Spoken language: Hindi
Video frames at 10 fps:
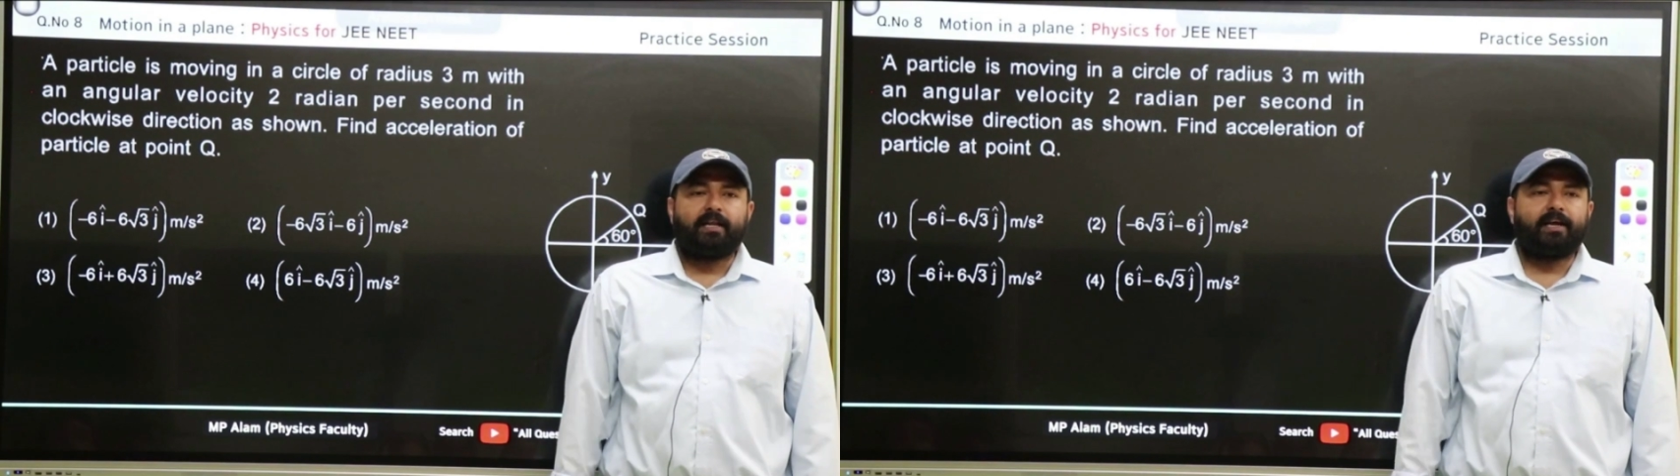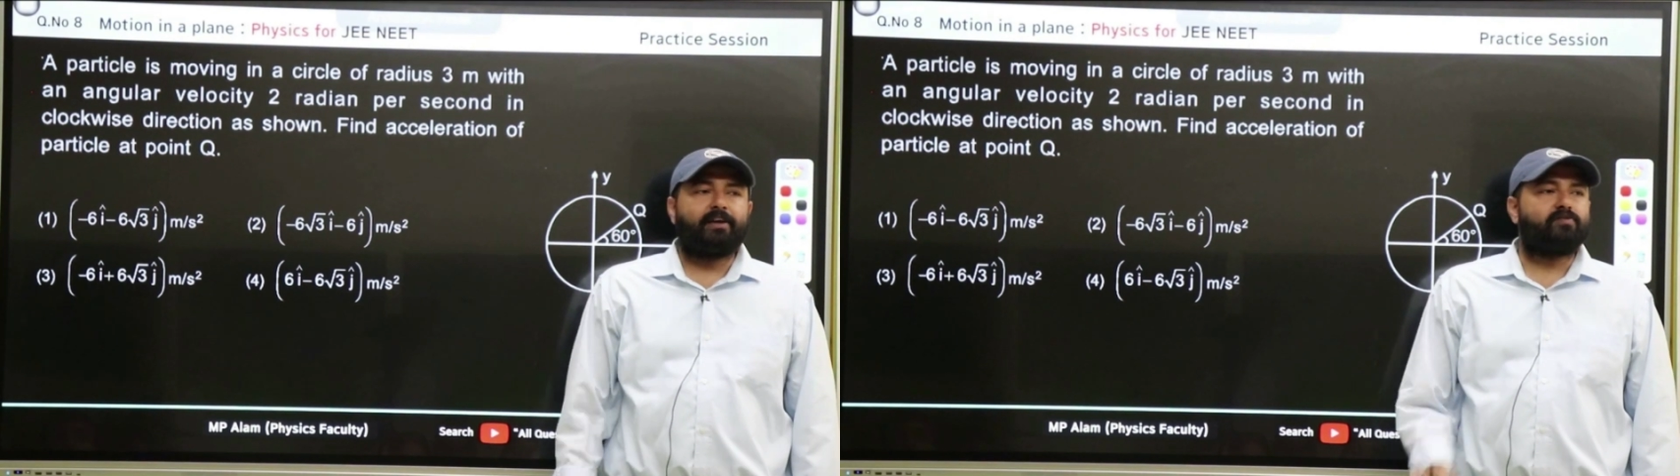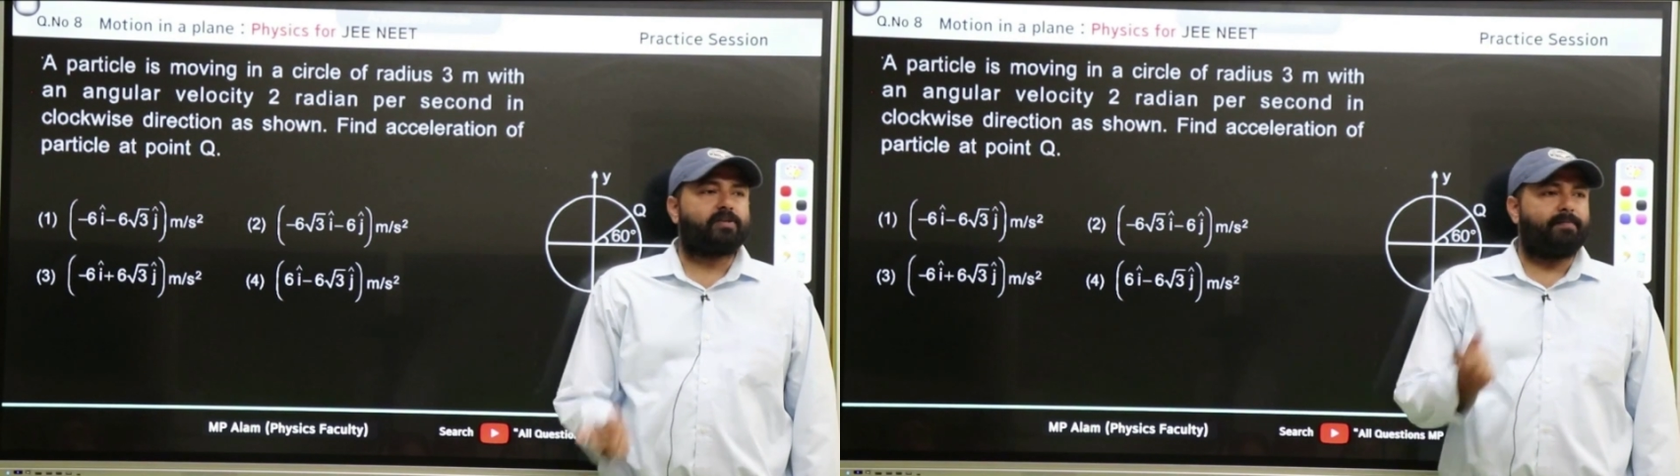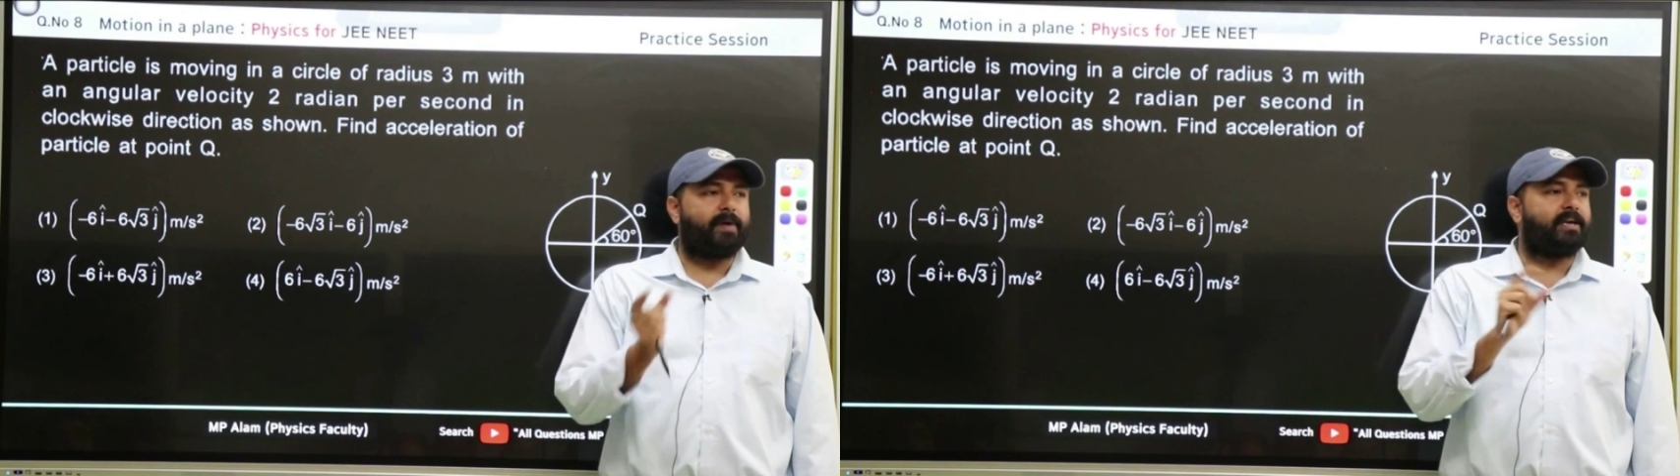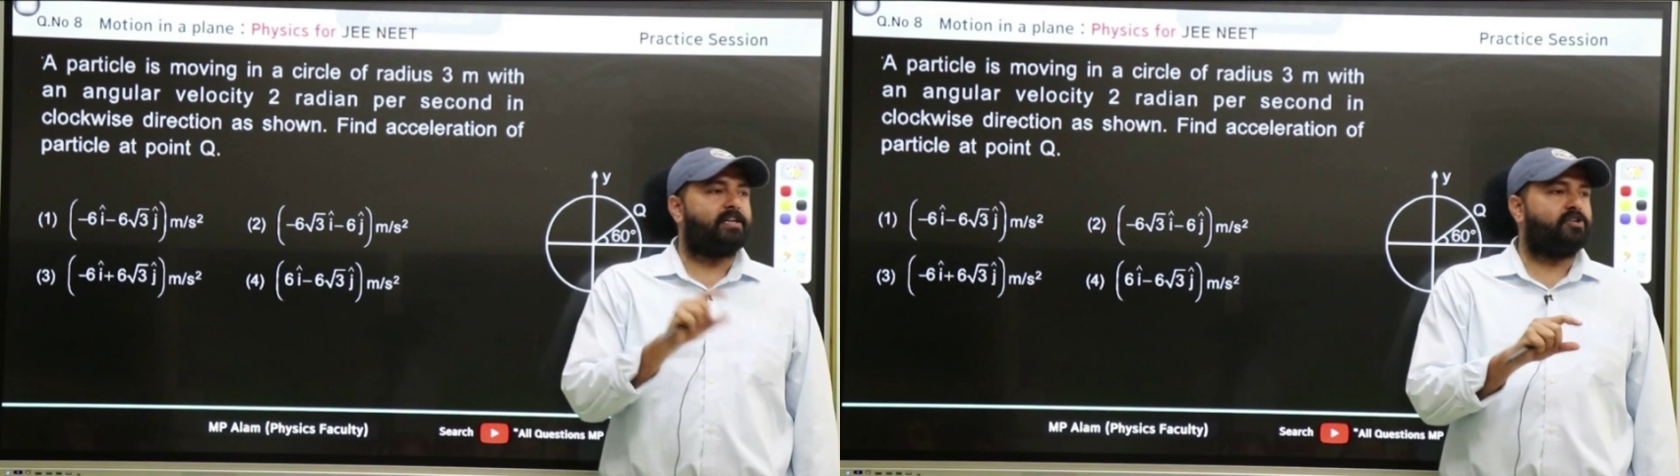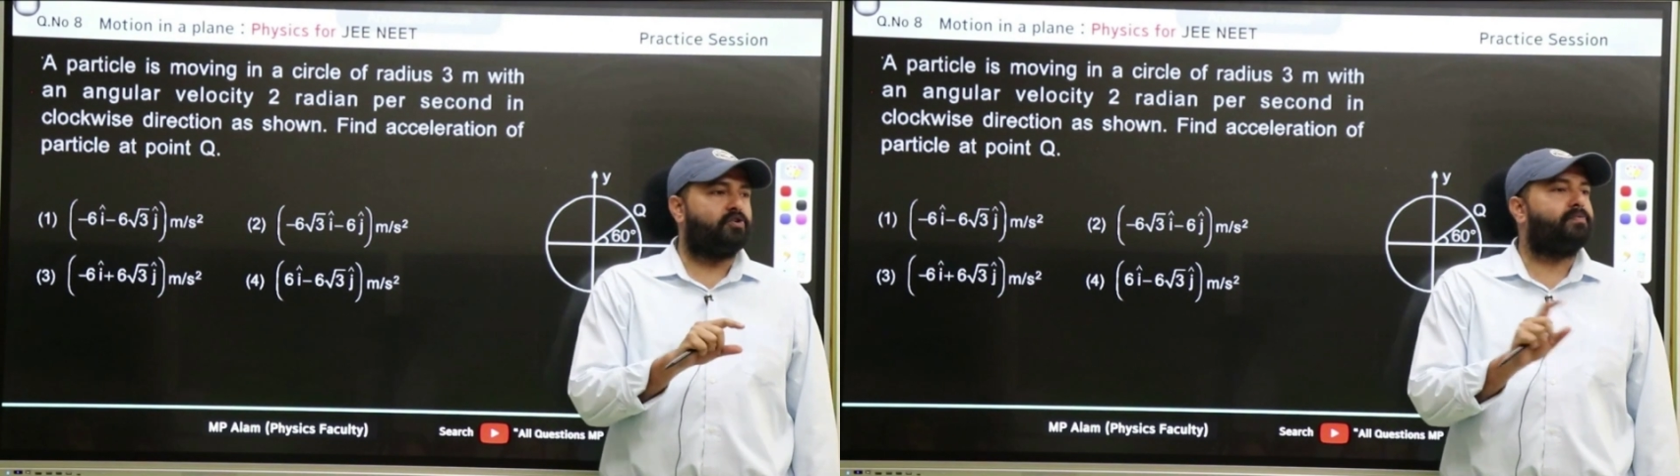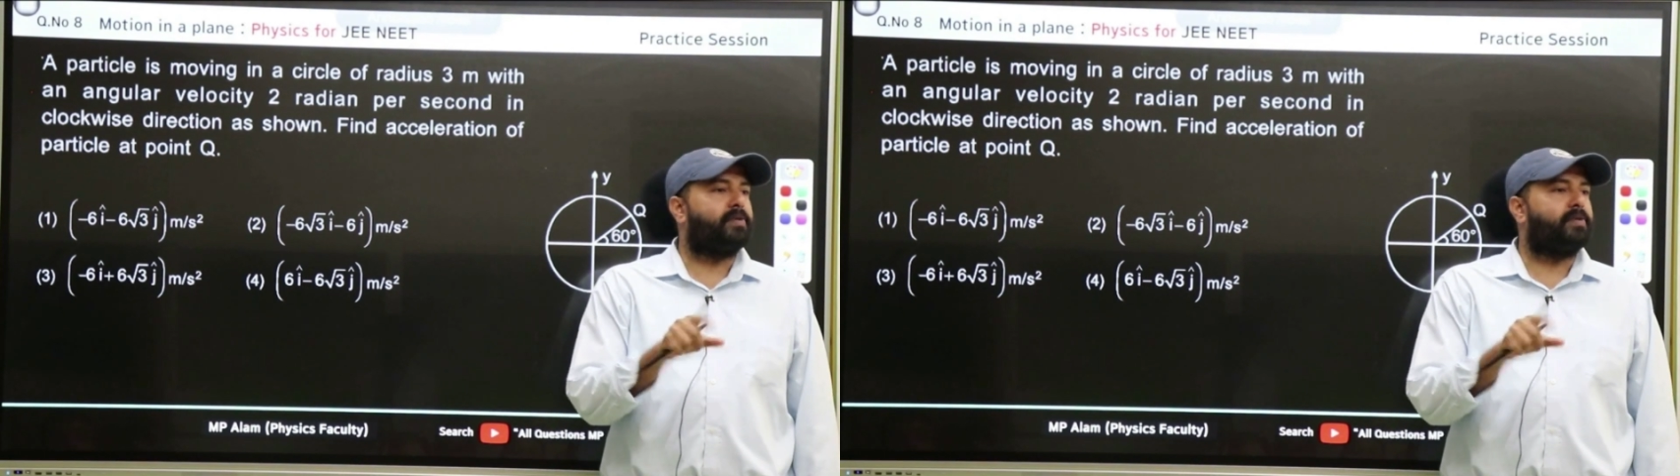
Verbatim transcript: लेकिन उसका मैग्नीट्यूड